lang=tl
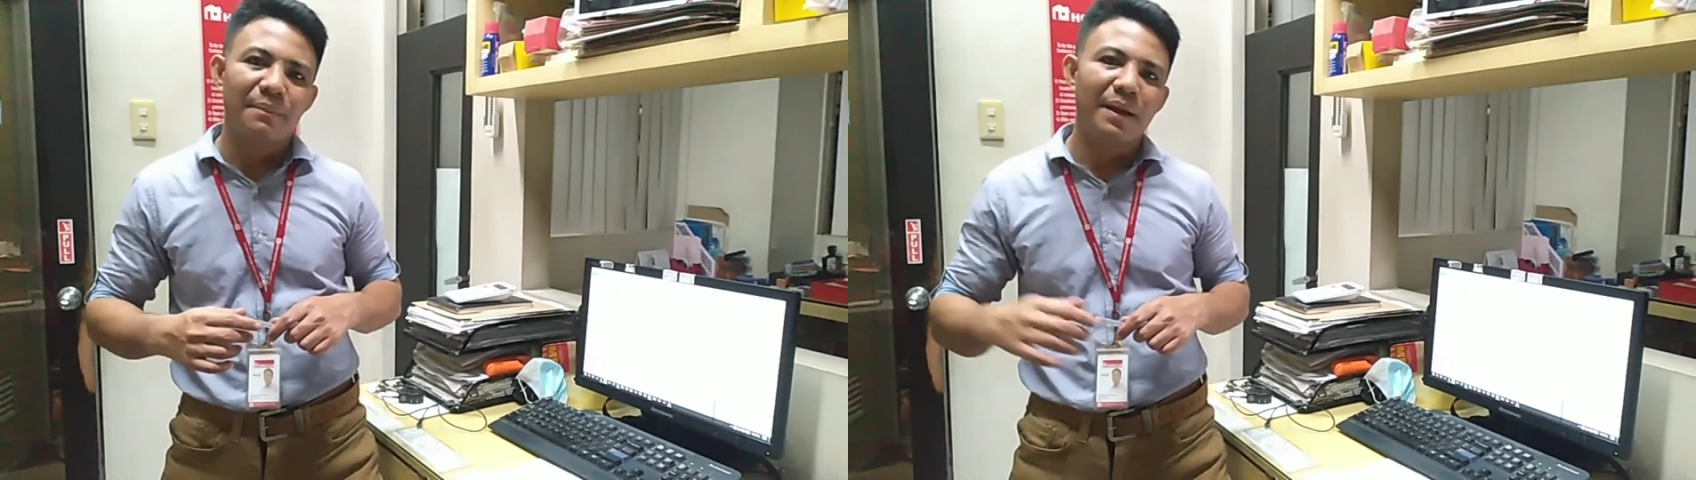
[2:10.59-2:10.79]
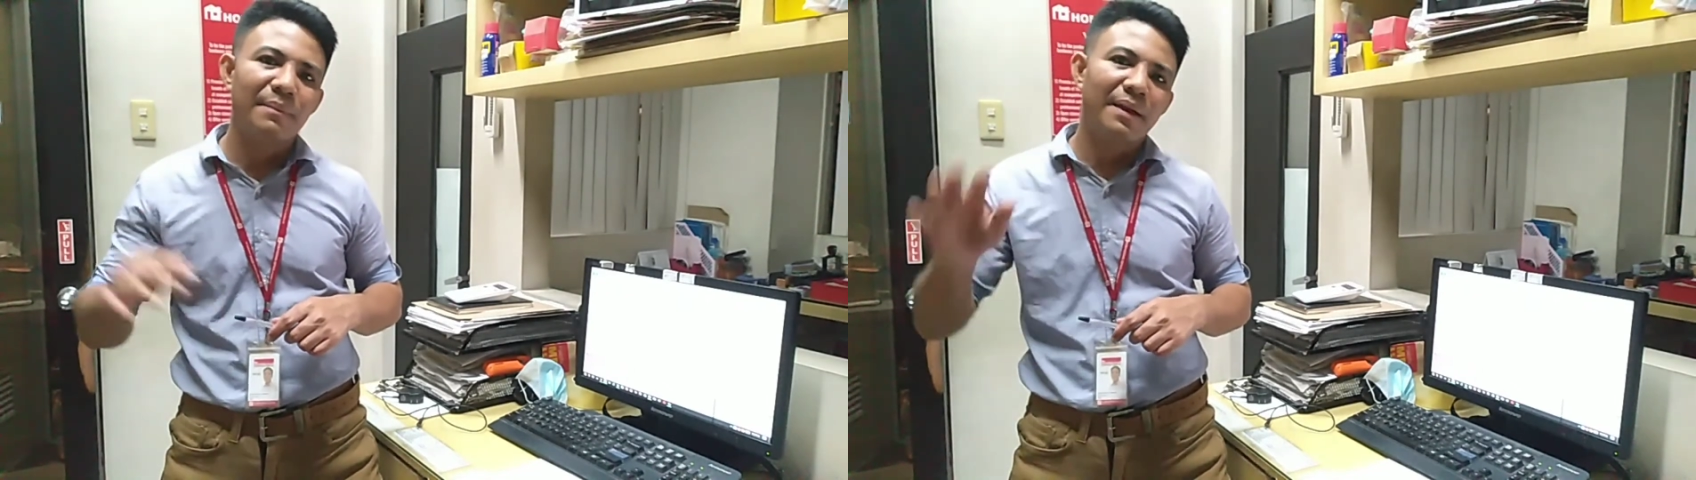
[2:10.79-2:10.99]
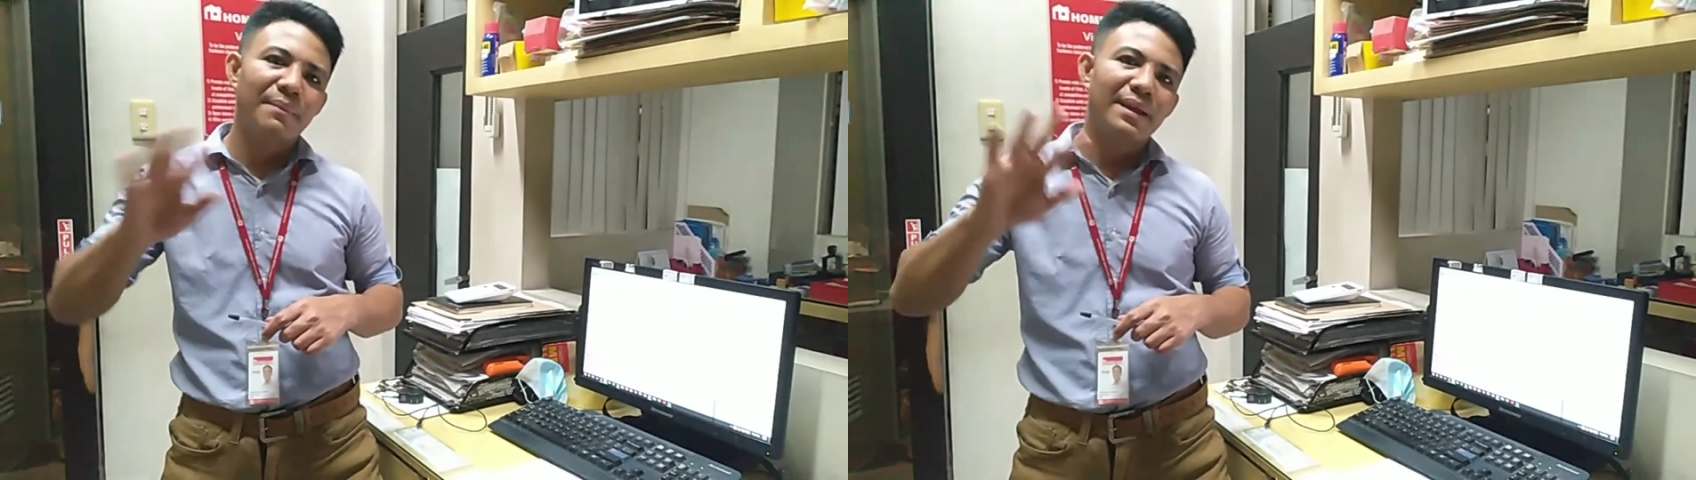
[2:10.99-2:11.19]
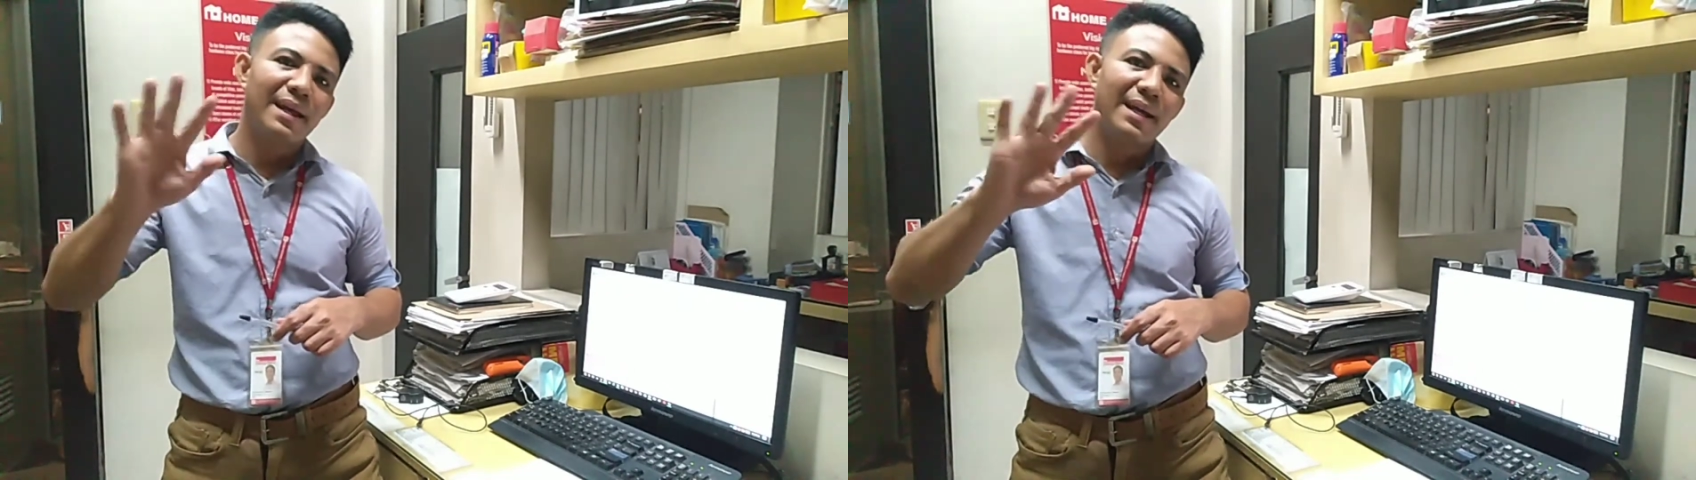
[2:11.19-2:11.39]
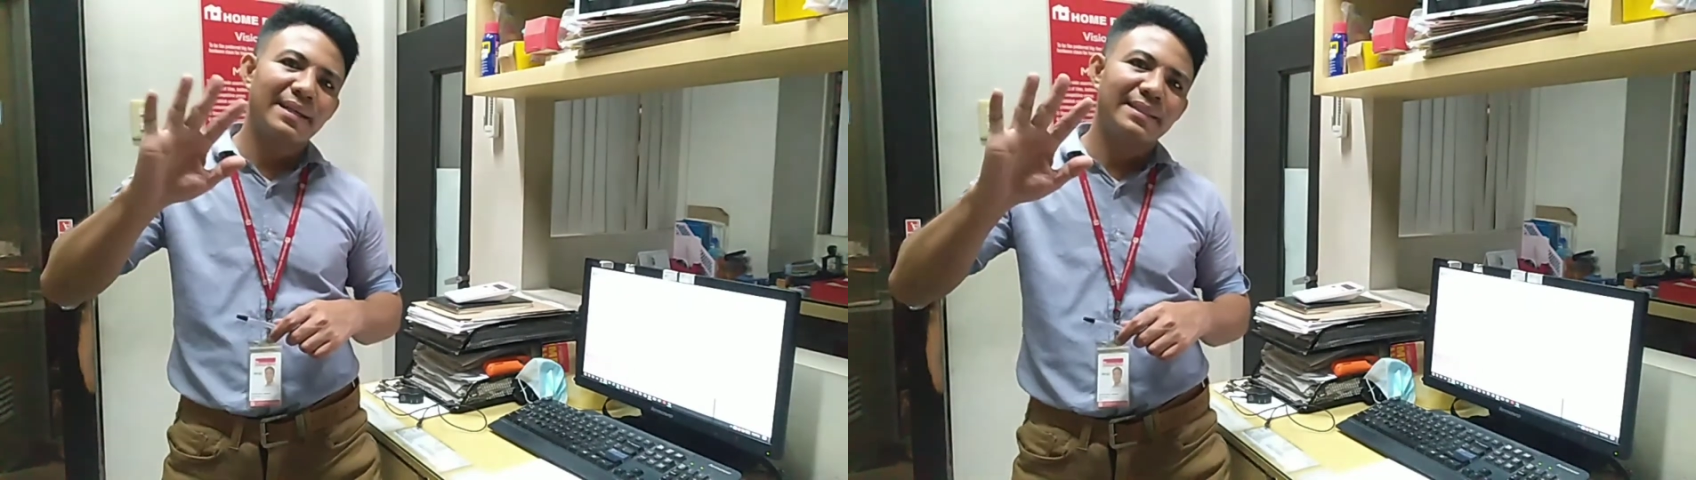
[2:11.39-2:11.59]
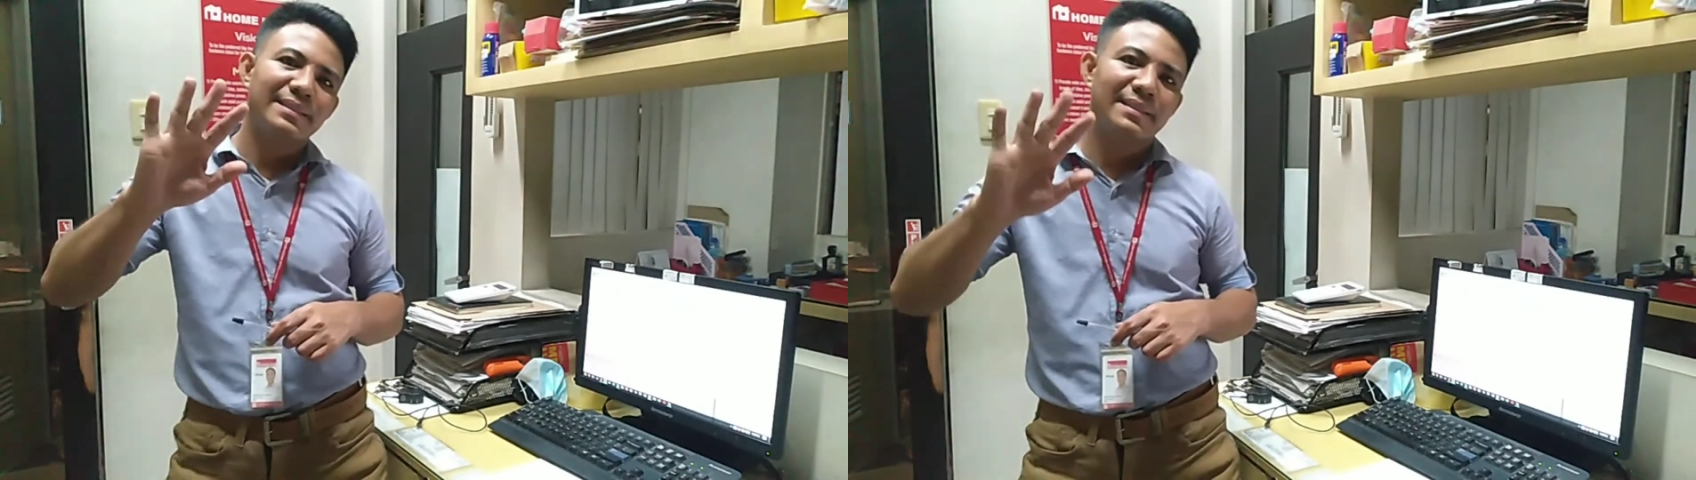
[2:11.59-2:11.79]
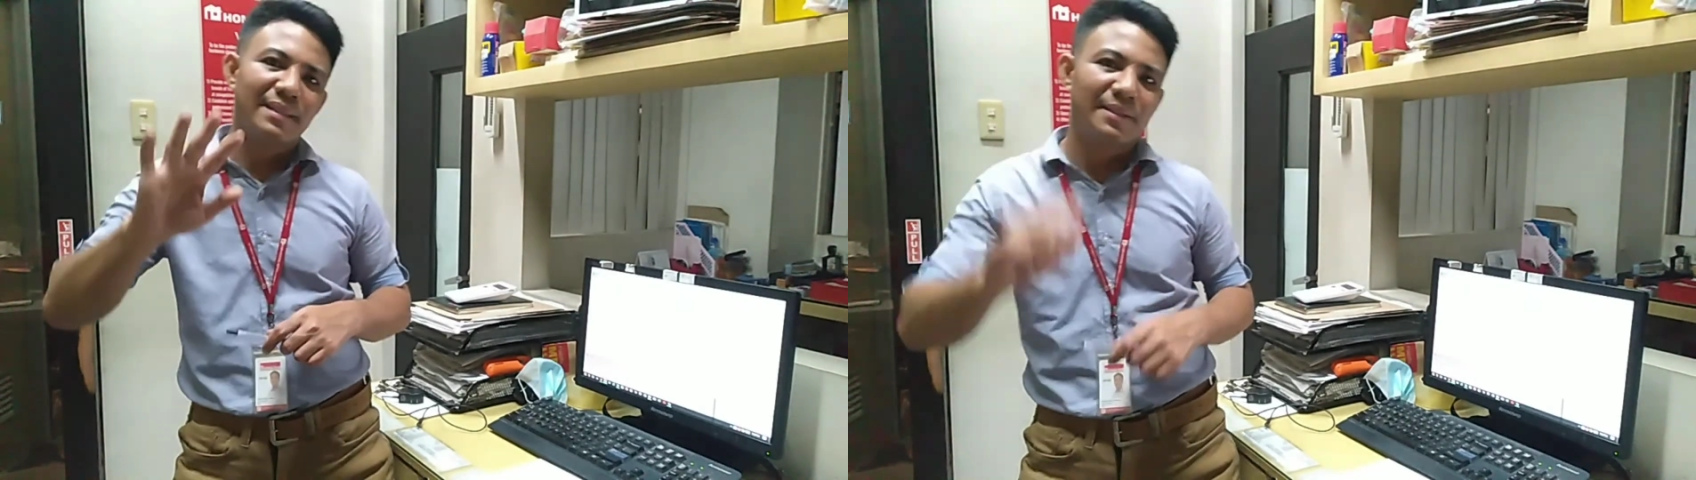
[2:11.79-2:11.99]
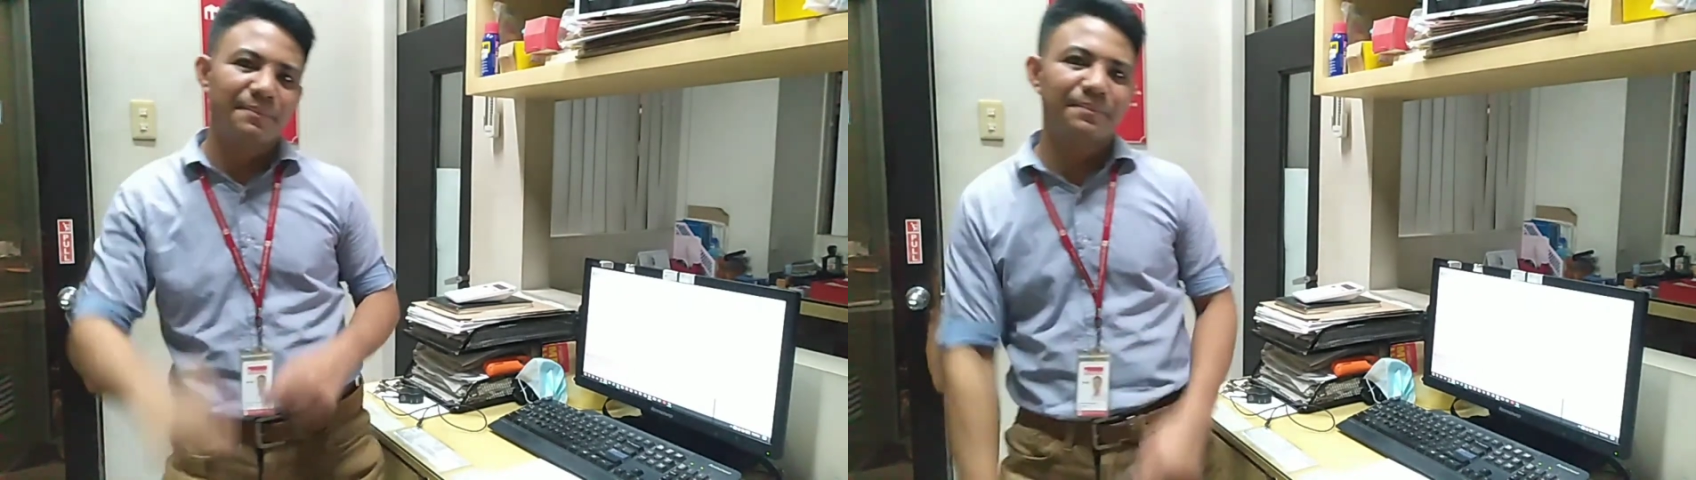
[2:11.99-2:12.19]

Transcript: Bye bye bye guys.